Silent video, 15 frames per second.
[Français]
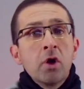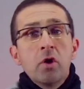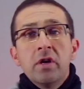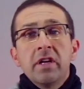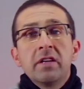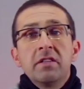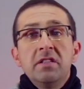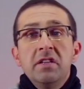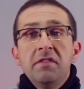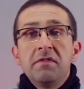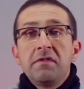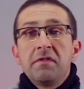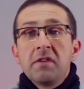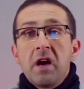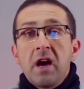
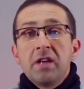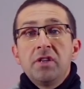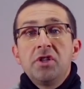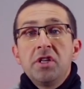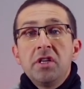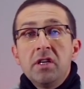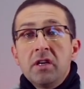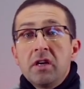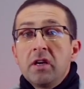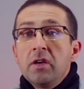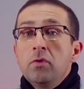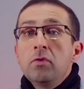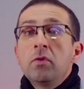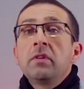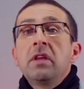collectif, AG,
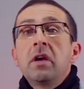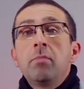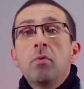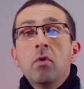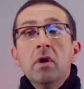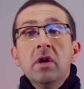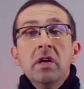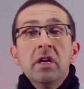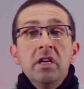réunion interpro.